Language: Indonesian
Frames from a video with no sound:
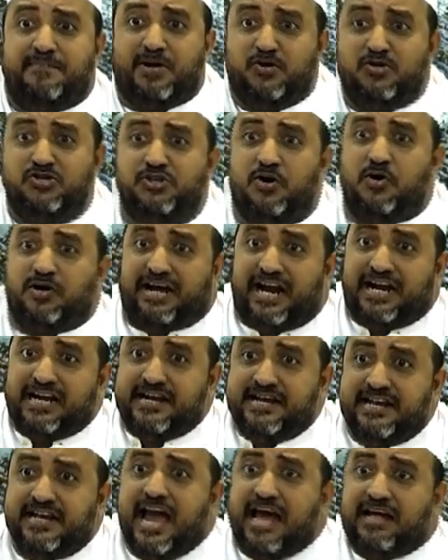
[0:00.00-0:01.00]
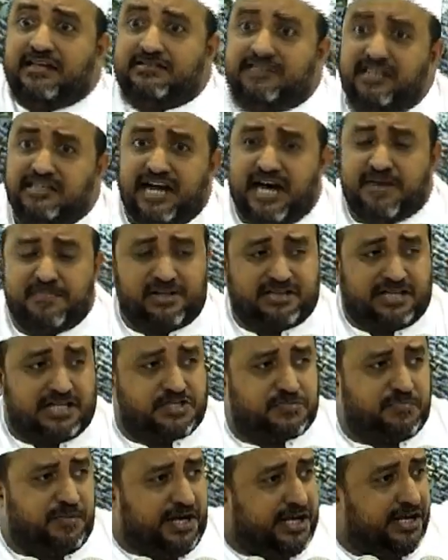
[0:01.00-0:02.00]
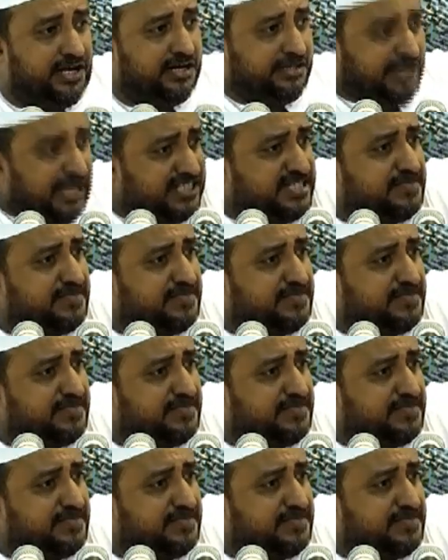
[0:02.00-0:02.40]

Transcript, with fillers: menunjukkan dia tidak bertasbih dan